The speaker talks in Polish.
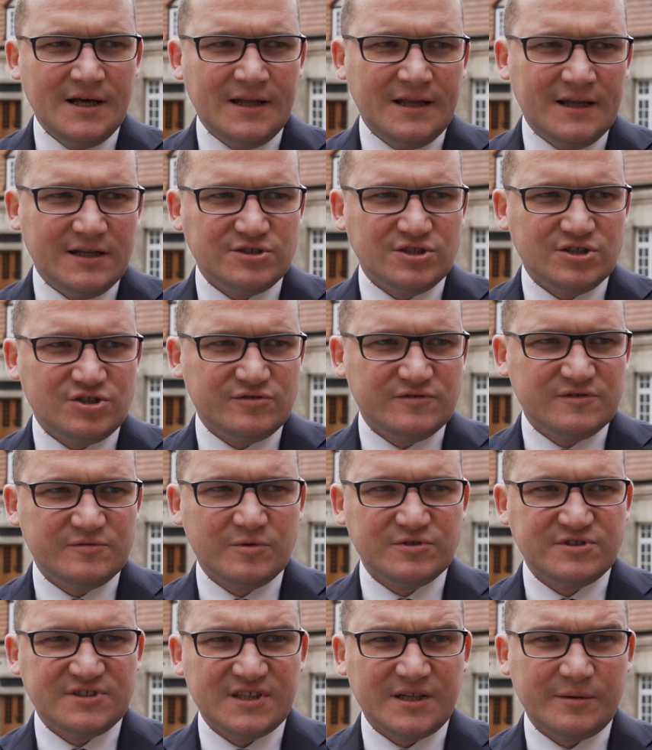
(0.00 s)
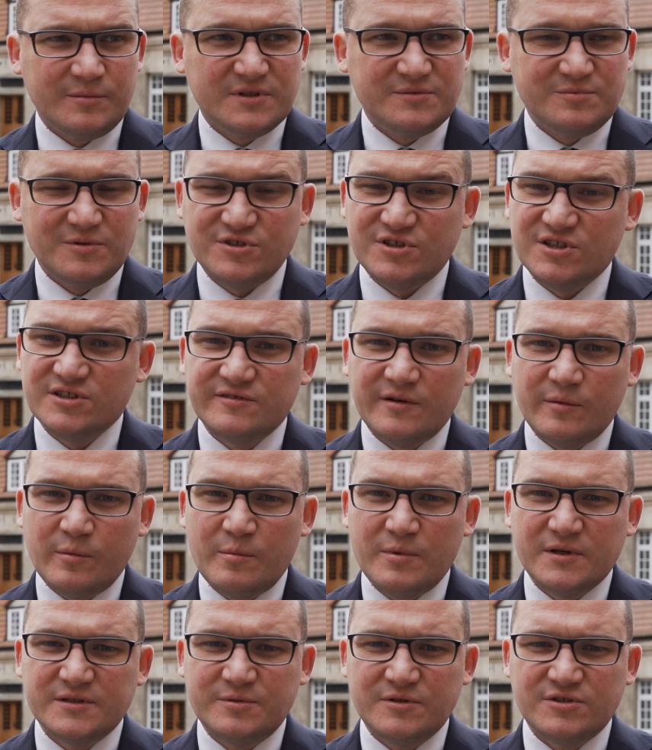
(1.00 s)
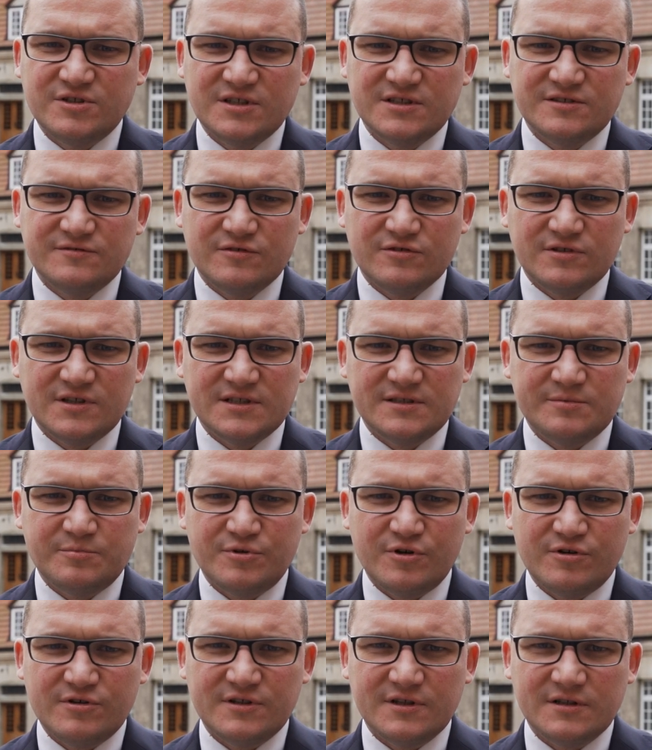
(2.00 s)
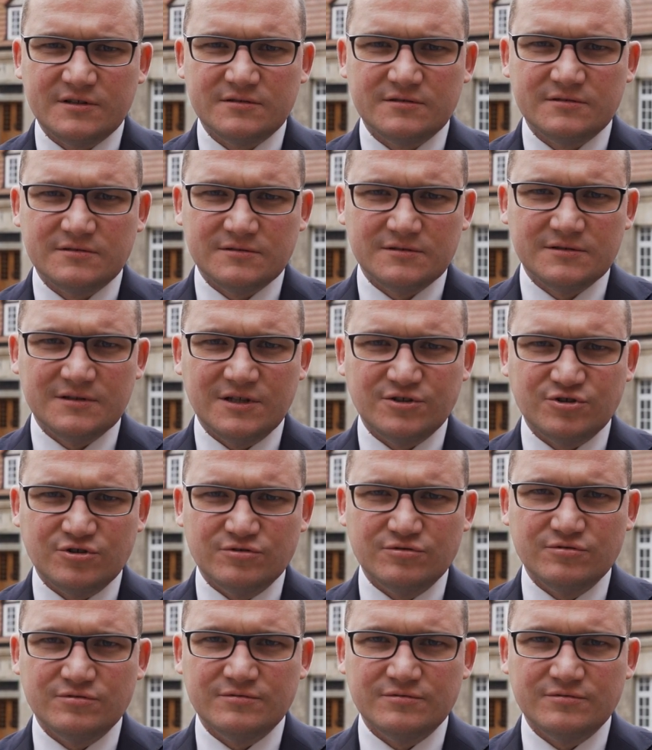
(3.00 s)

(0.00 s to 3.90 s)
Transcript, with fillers: na rzecz wzmocnienia bezpieczeństwa, bo bezpieczeństwo to jest priorytet dla rządu.